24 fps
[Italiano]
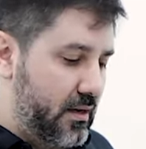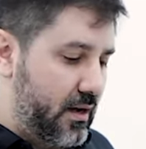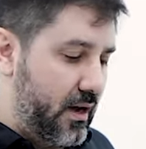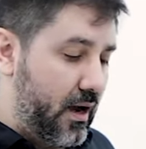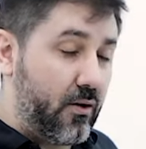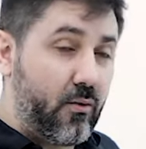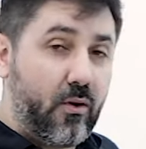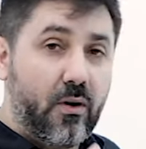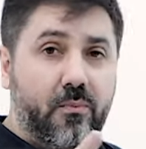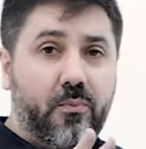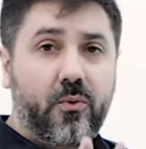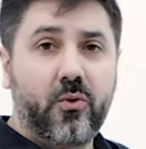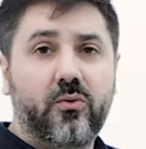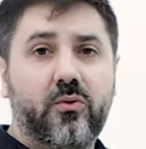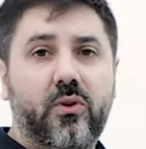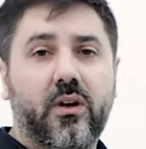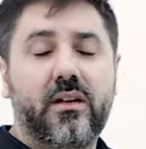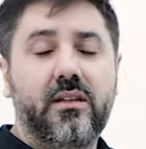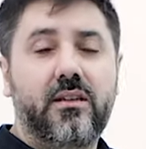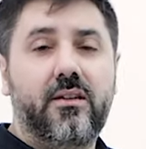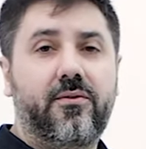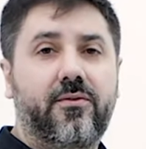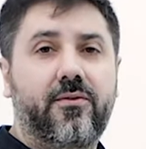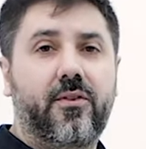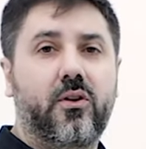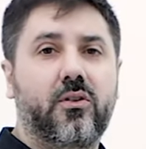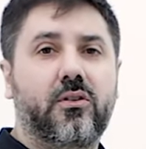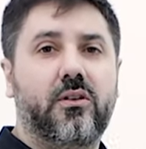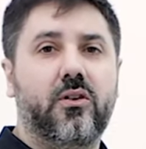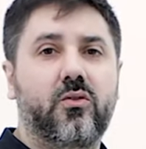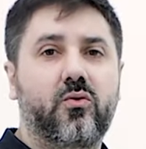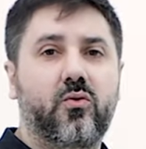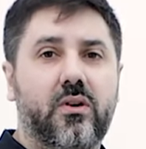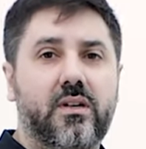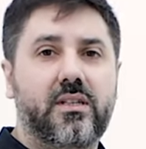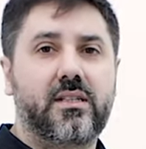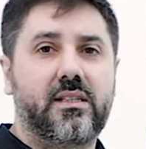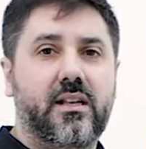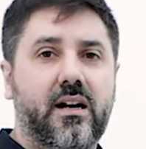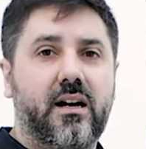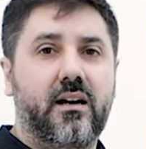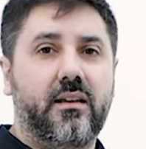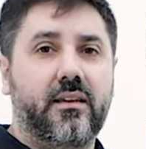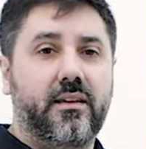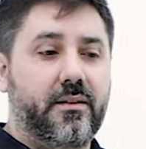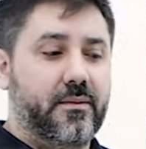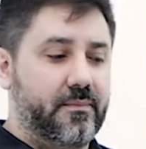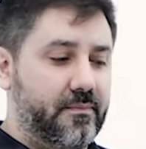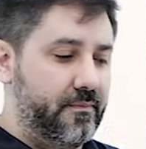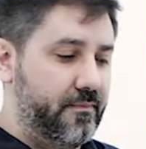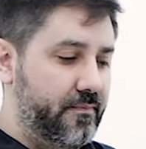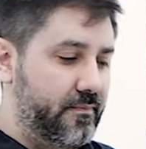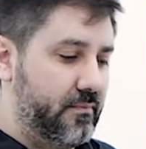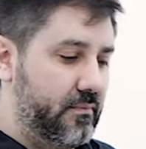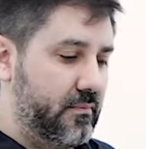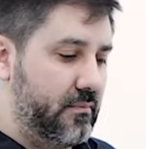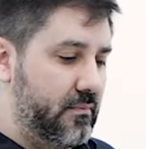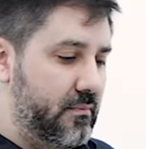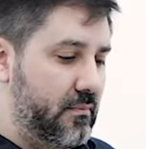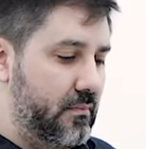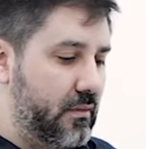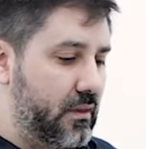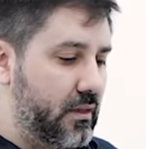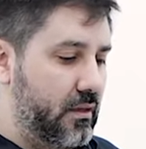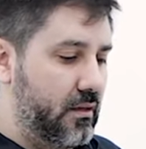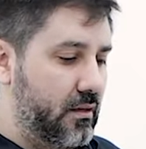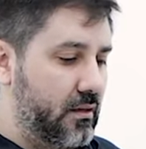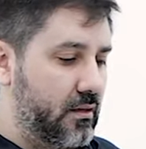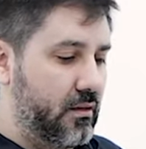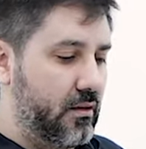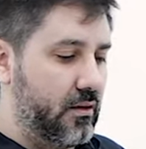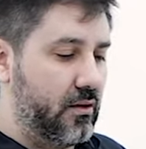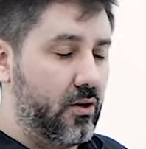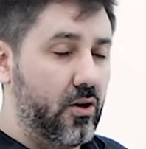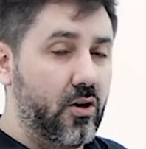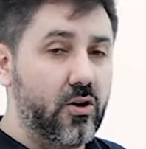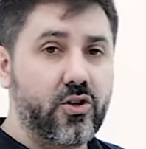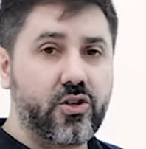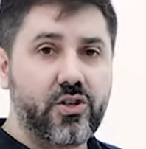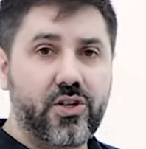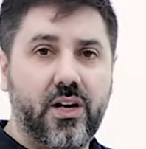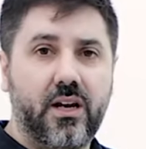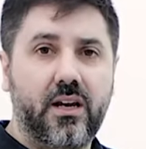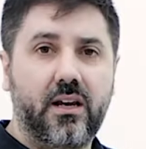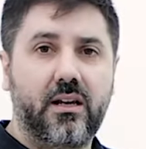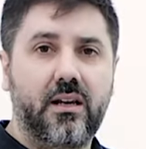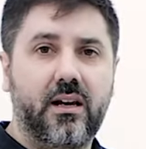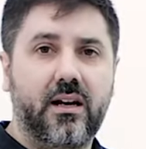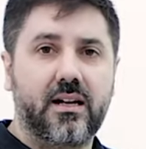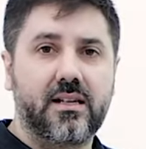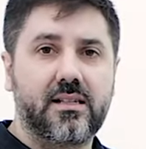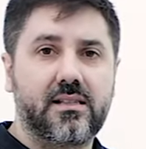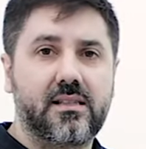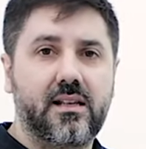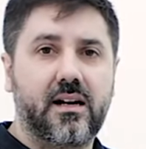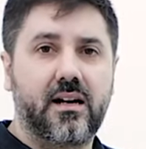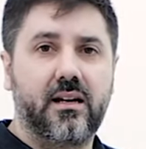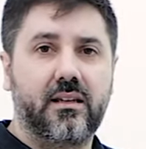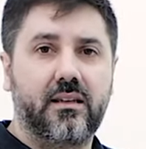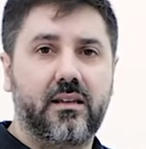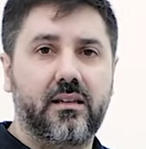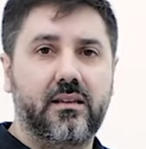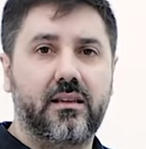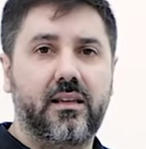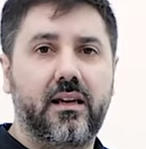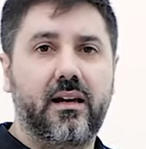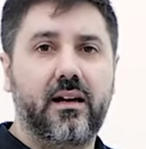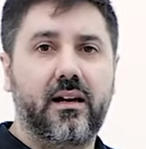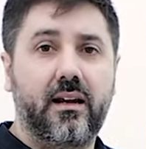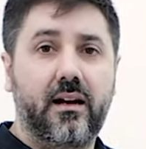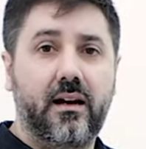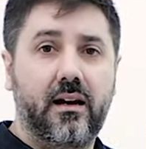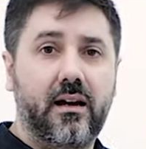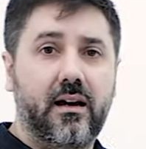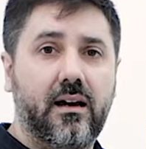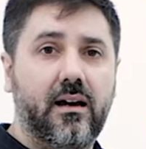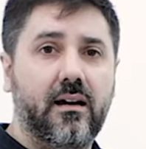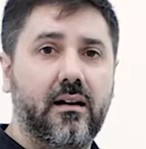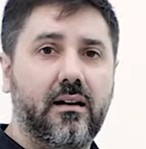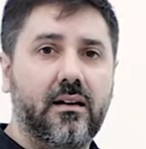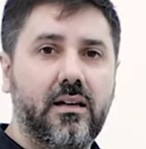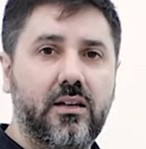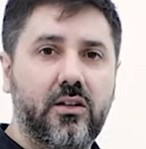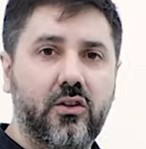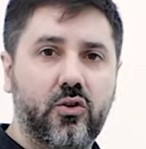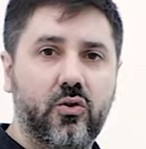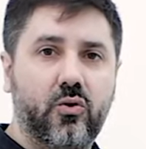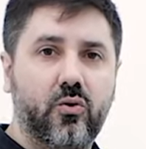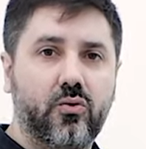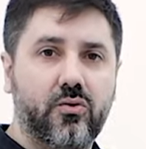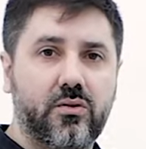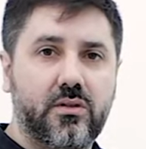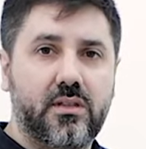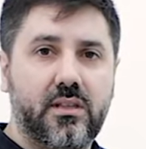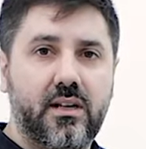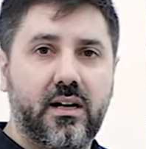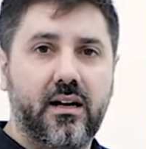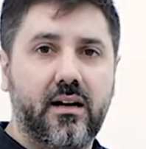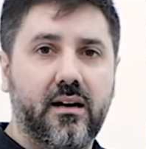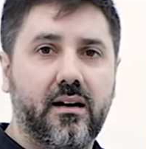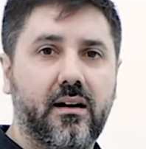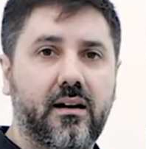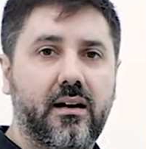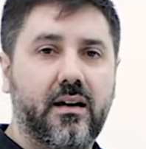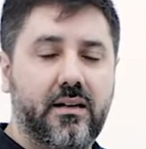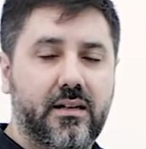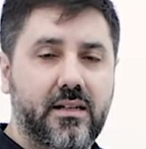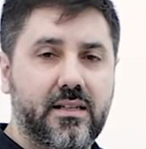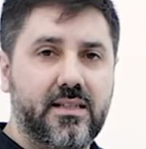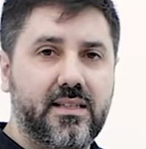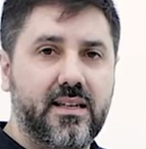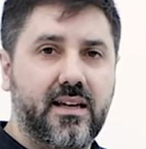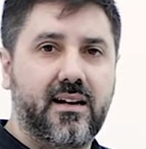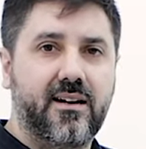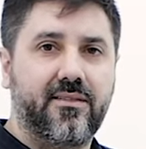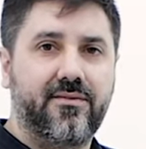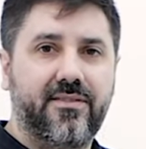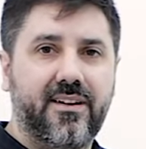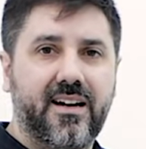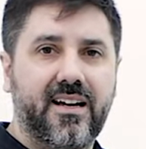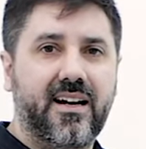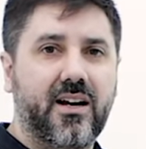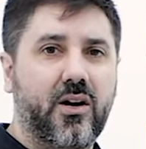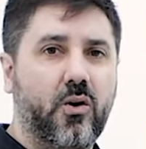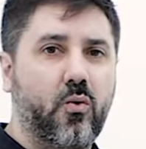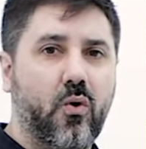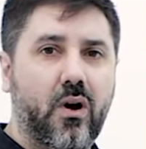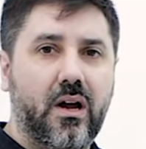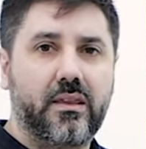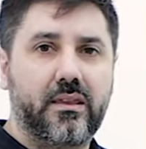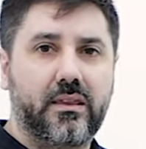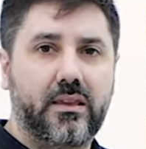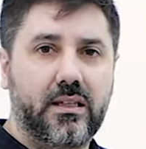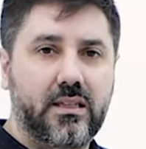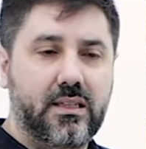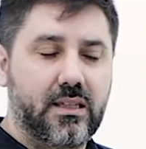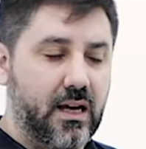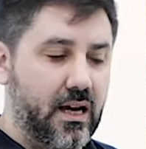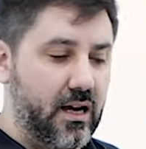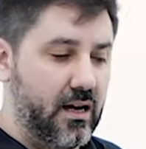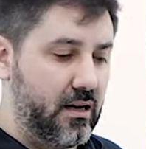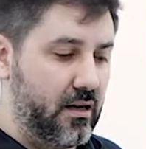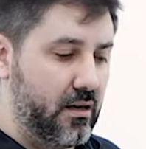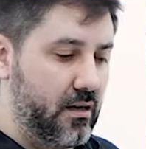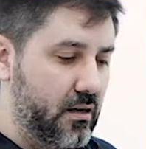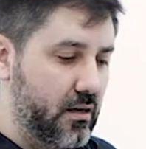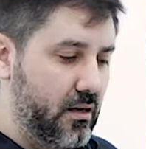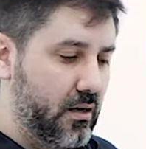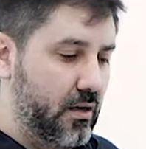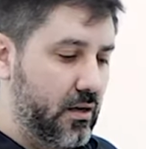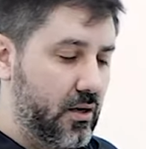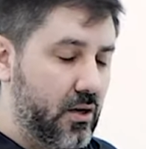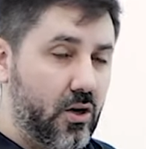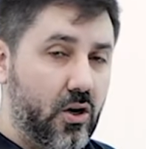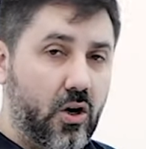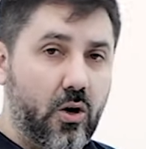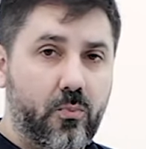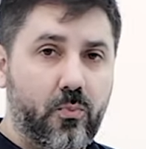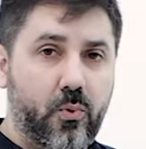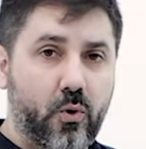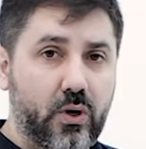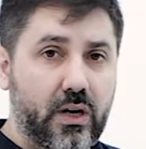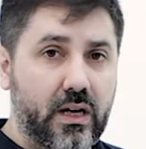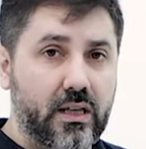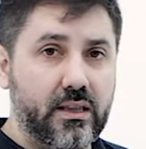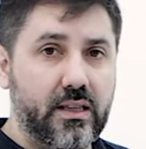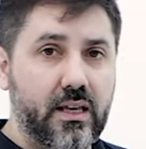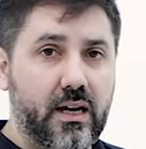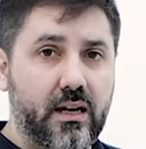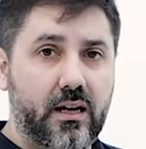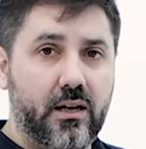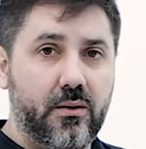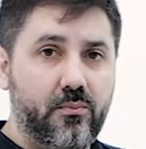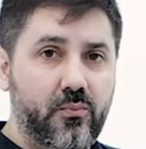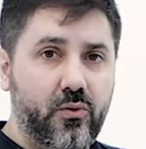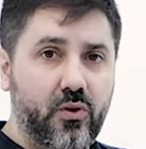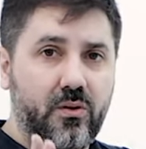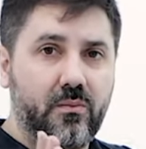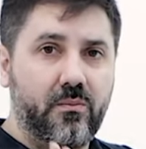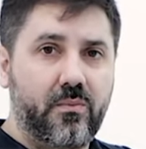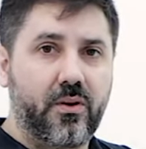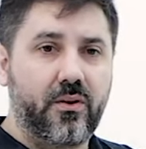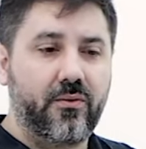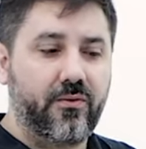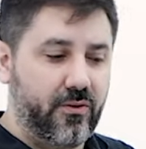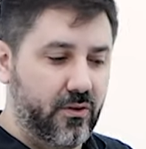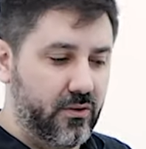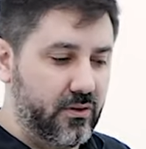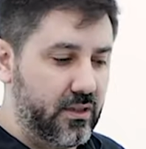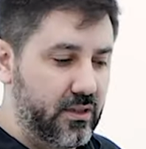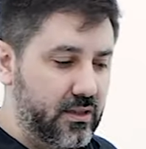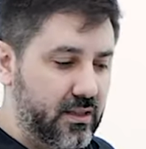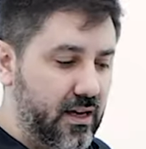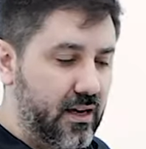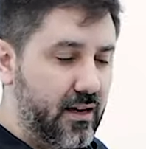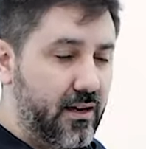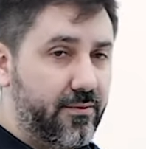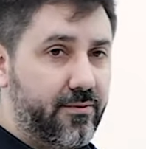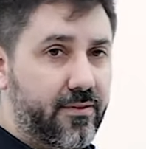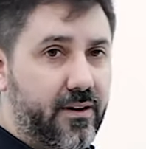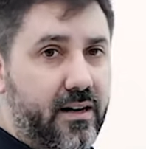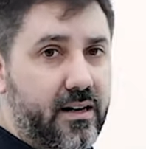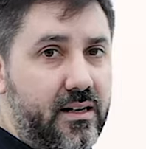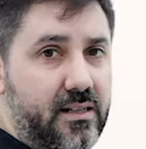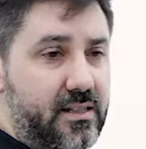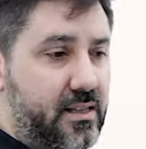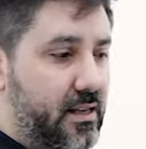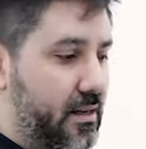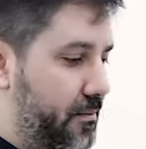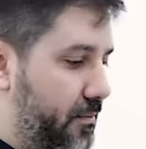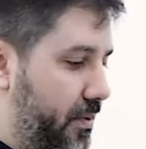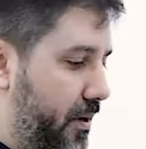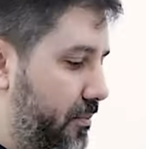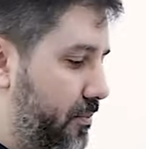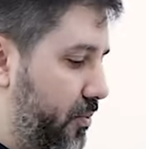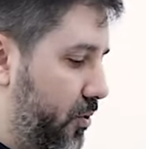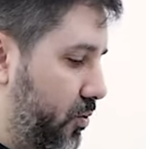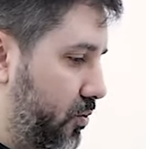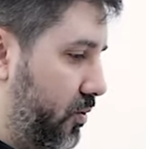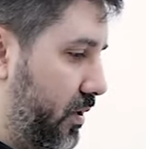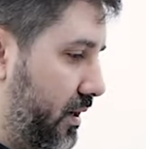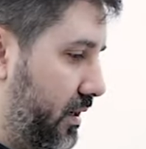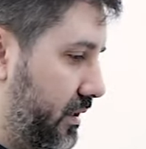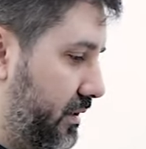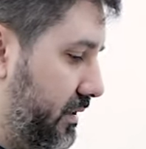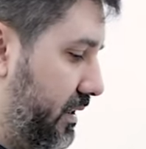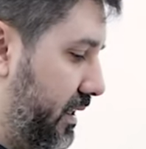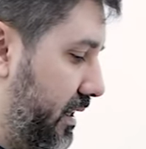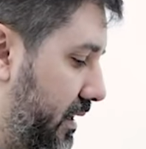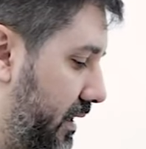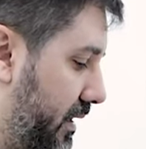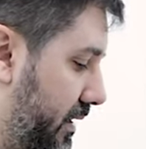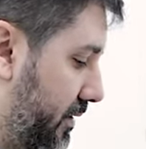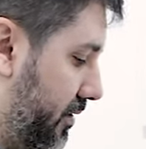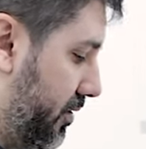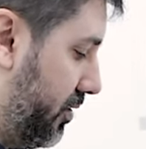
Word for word: A quel punto hai di fronte due strade. O scegli la strada dell'industria e iniziare a fare quantità, oppure andare più in profondità e fare sempre più qualità. E